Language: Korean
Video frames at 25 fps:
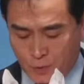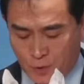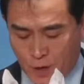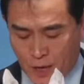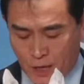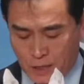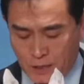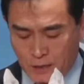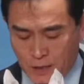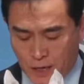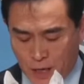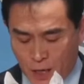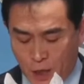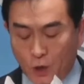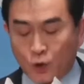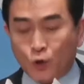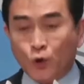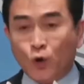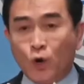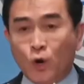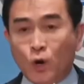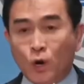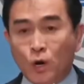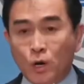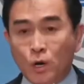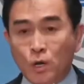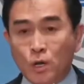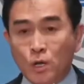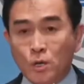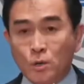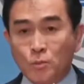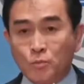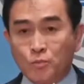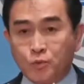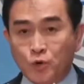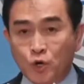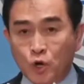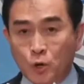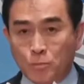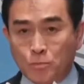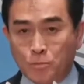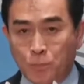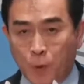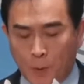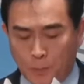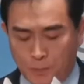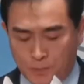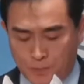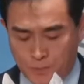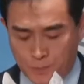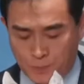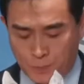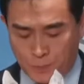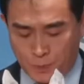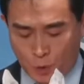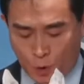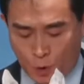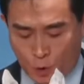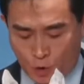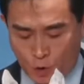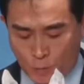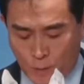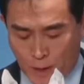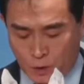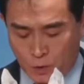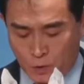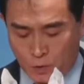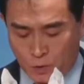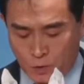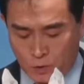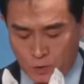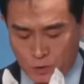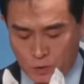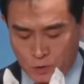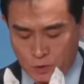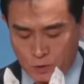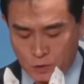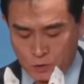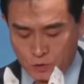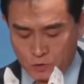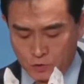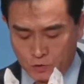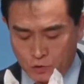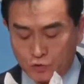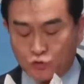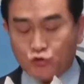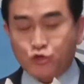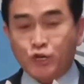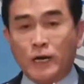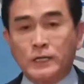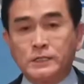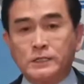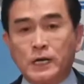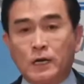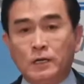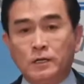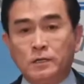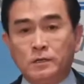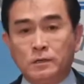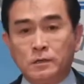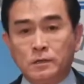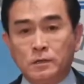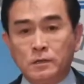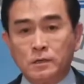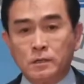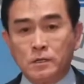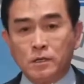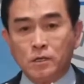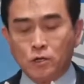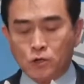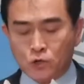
내부 회의 내용을 불법 녹음하고 유출한 자는